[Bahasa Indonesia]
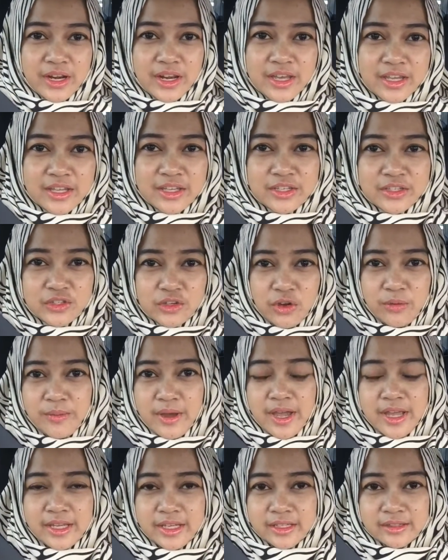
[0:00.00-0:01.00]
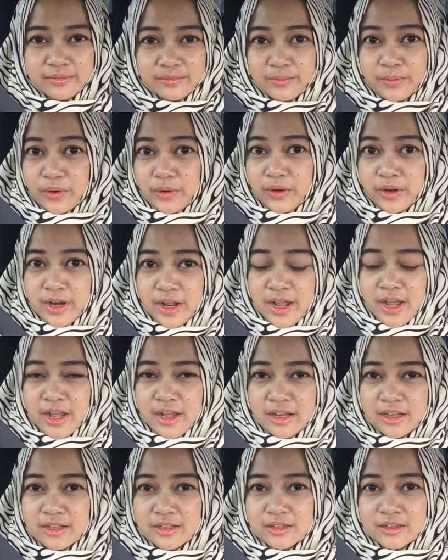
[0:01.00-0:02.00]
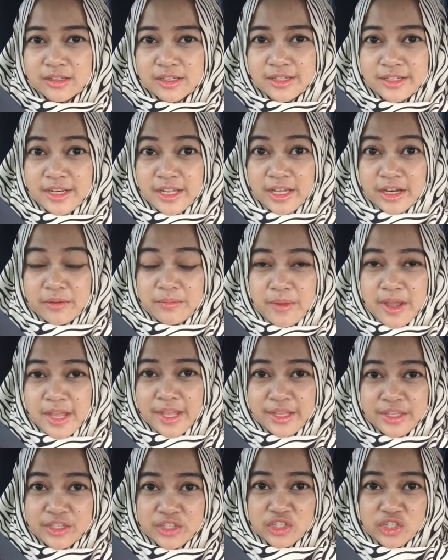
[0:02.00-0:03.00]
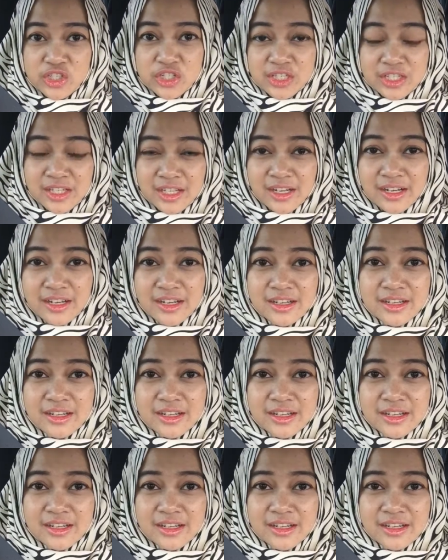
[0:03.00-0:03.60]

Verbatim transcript: lagi cobain produk Derma Angel